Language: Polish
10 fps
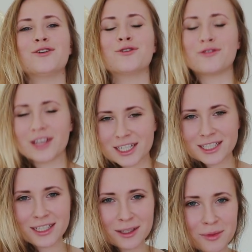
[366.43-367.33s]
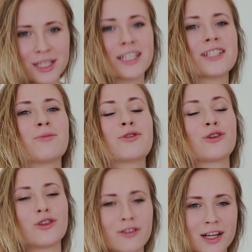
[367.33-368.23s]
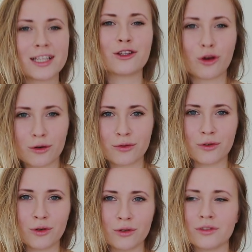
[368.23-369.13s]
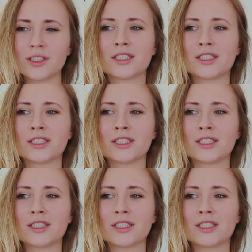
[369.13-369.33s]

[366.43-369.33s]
Uwierzcie mi, że przygotowanie tofu